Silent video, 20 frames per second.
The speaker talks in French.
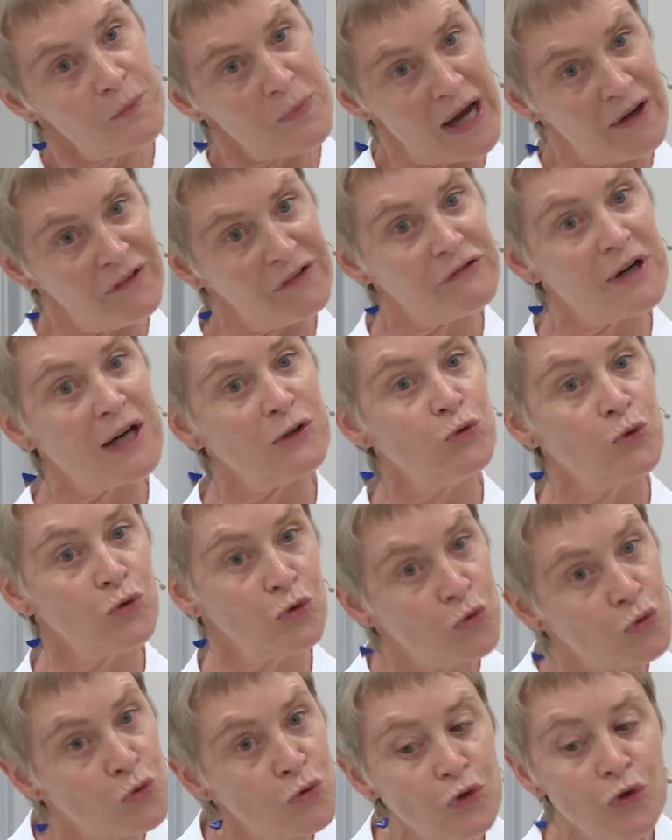parfois nos
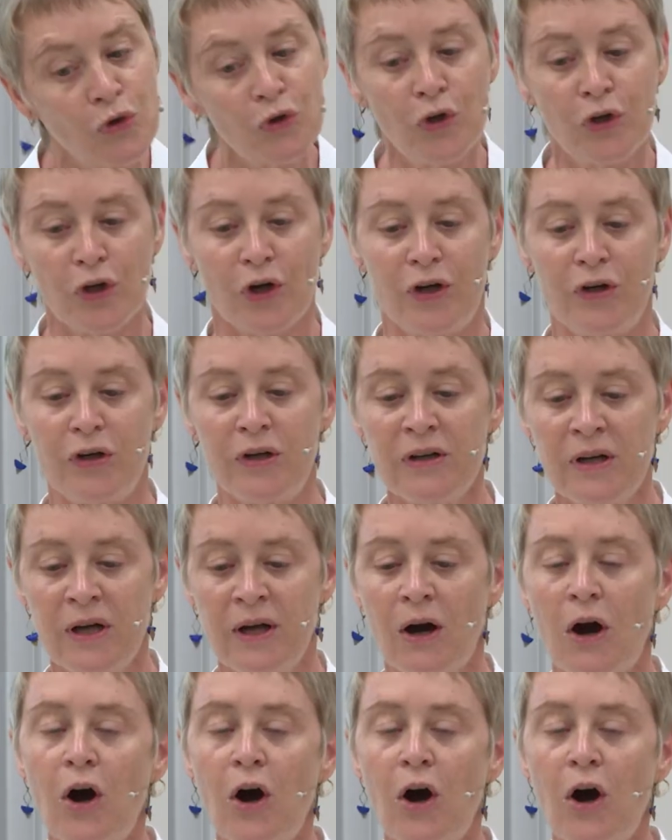coups de gueule,